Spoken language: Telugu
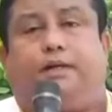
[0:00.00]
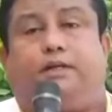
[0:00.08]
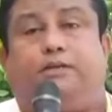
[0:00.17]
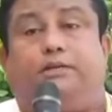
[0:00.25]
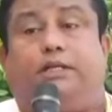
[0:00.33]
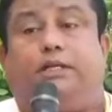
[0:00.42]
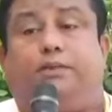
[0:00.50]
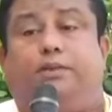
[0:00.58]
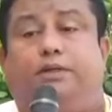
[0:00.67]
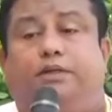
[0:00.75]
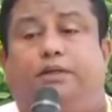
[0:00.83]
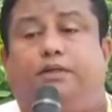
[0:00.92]

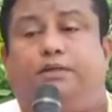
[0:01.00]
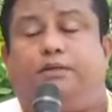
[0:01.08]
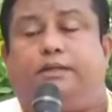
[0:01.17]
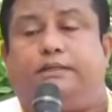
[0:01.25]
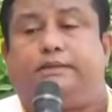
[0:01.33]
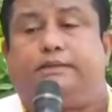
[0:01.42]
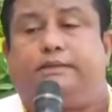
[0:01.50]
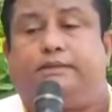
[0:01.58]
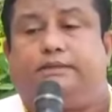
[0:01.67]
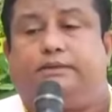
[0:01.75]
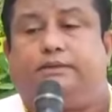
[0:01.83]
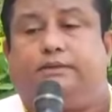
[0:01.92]
ఆశ్చర్యపోయినాడు హసన్
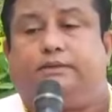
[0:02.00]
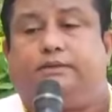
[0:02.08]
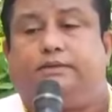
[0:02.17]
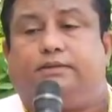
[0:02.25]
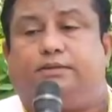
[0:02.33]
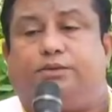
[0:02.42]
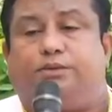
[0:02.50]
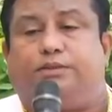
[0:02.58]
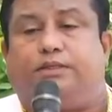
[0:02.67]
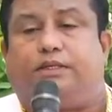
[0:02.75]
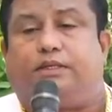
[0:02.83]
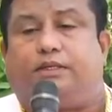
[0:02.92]

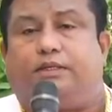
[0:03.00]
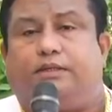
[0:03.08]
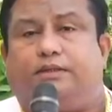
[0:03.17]
చూశారా